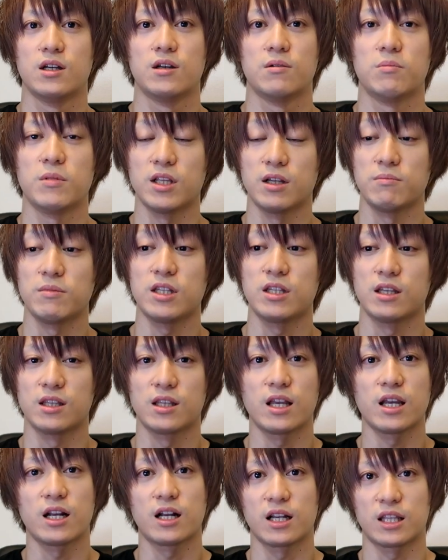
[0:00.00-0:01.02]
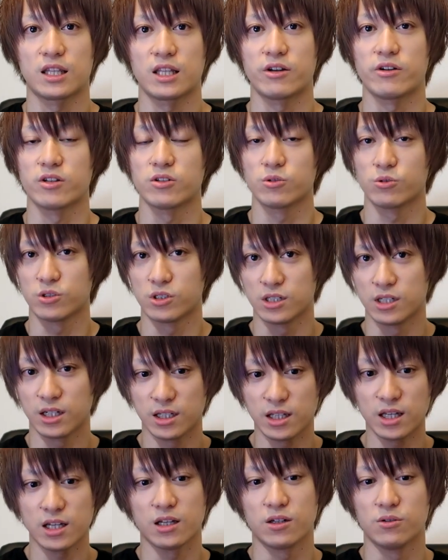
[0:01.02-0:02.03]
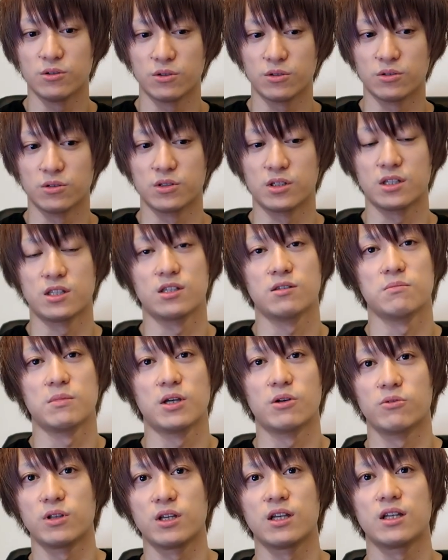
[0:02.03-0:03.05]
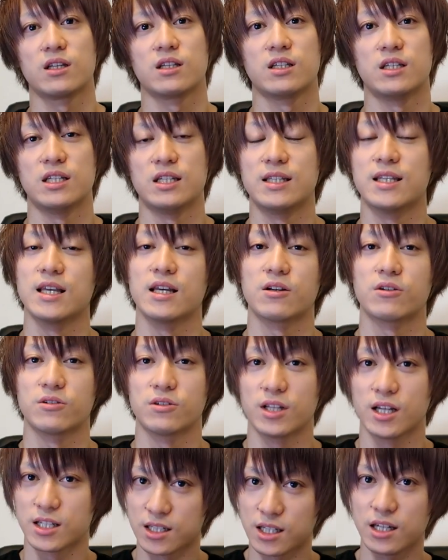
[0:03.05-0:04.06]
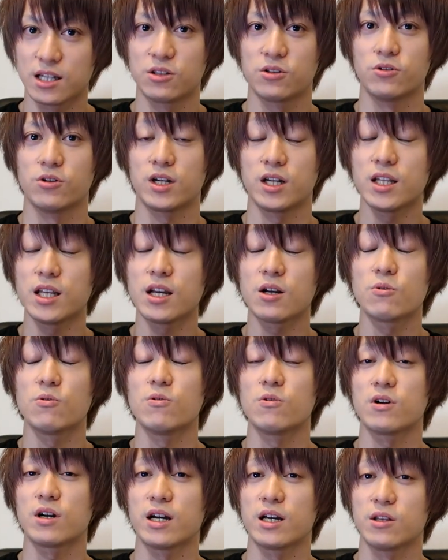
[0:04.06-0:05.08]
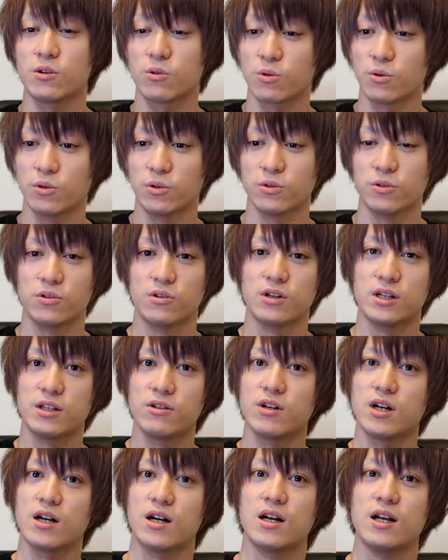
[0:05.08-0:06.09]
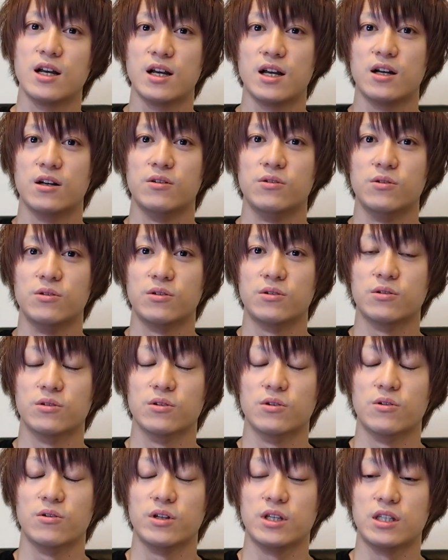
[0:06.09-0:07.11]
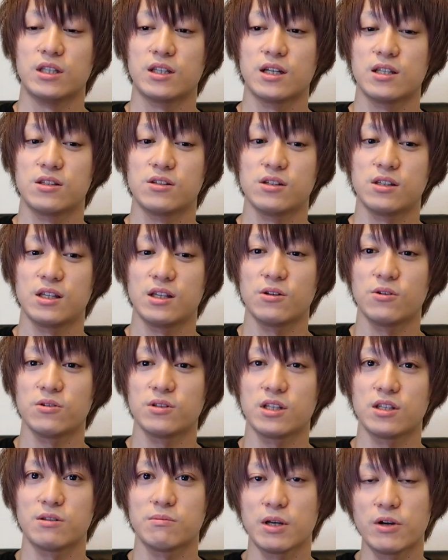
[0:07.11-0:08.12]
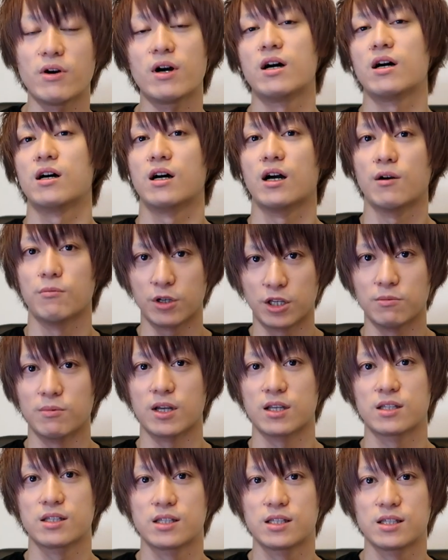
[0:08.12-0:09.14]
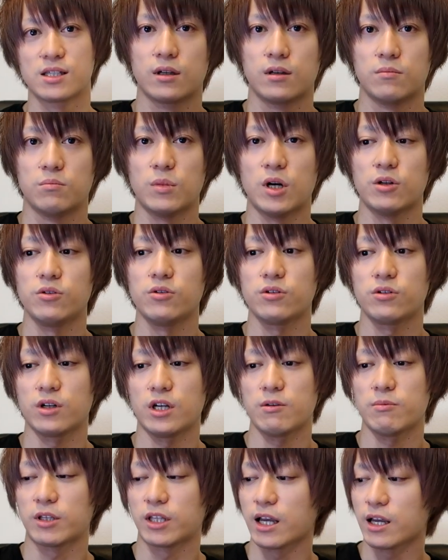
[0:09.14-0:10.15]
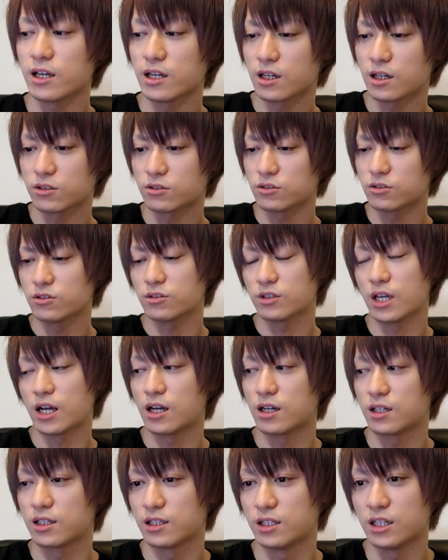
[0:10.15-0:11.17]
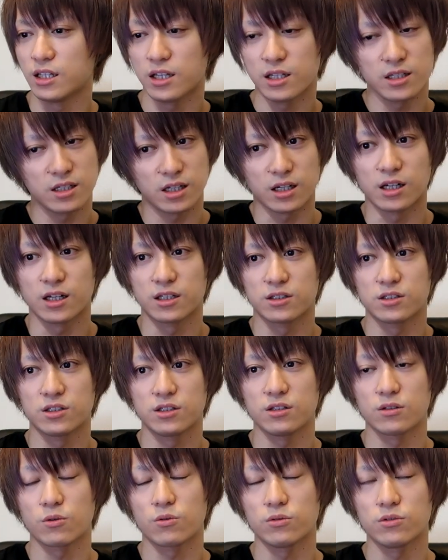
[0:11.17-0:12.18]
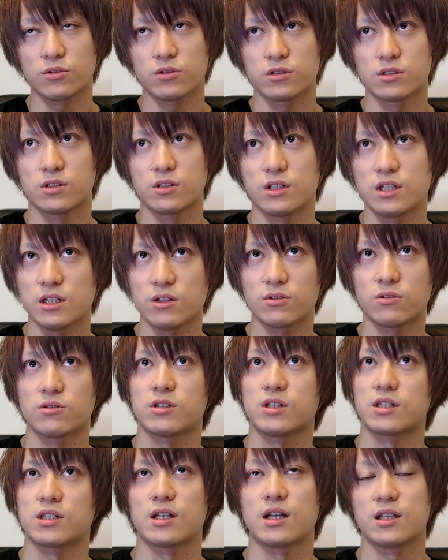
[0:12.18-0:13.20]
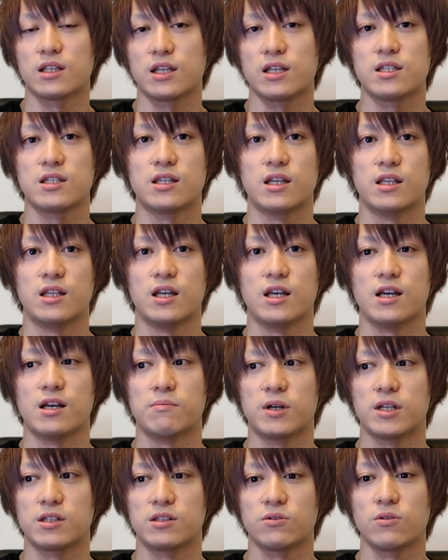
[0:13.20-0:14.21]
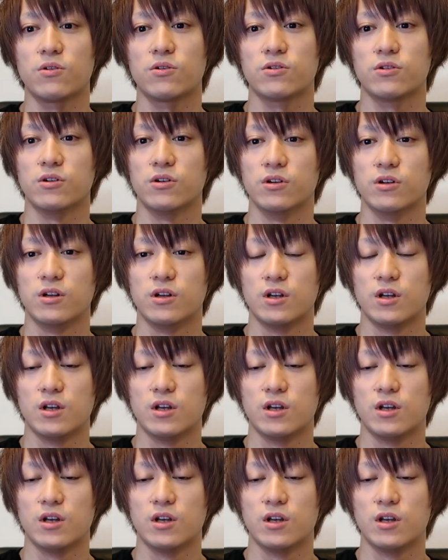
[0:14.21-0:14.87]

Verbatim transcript: まだ見てない方はそちらでルークの説明をね、聞いてくださいというわけで、今回のこの動画では、ルークの引退についての説明は省きます。まあ、ルークは今大学、いや、2年生かな、つこと、次の年は3年生で、まあ、すごく、